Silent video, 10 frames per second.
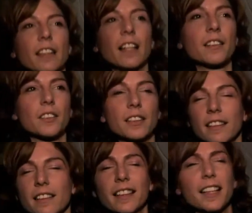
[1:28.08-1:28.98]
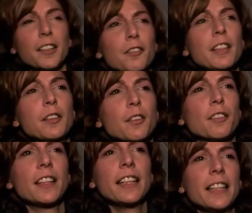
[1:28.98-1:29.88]
das und ist das nicht alles viel zu
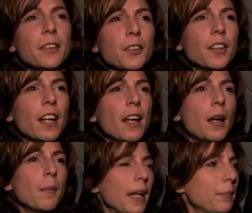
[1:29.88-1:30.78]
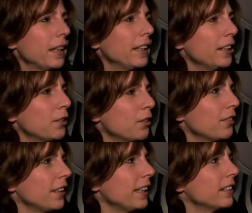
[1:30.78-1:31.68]
viel und bleibt da nicht zu
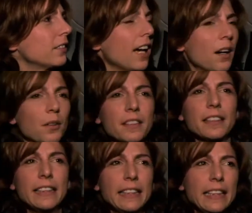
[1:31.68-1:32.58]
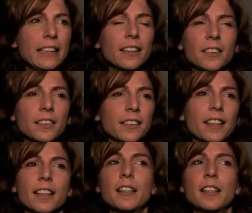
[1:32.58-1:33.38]
viel zu Hause liegen und